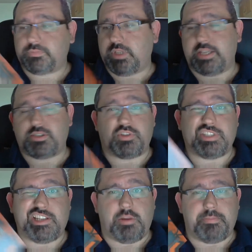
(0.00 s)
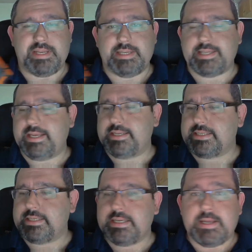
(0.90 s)
esto es del 2006,
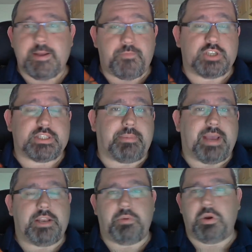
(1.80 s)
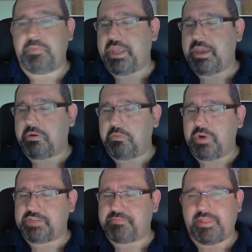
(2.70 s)
no está mal, yo me lo pillé como
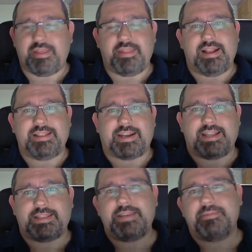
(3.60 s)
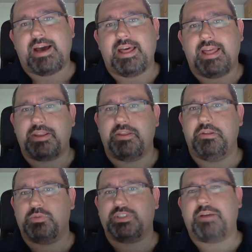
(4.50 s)
una especie de alternativa, que
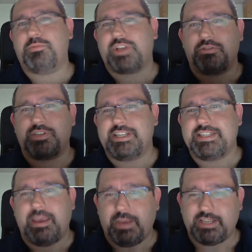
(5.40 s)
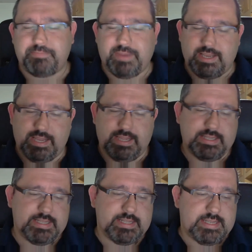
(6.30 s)
estaba buscando sistemas para
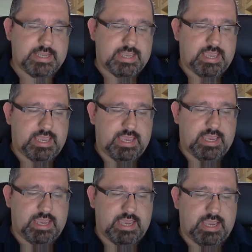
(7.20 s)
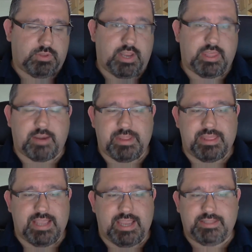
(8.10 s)
eh, utilizar
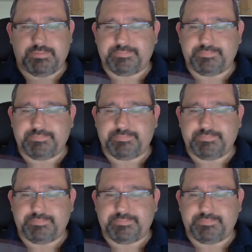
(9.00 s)
Midnight.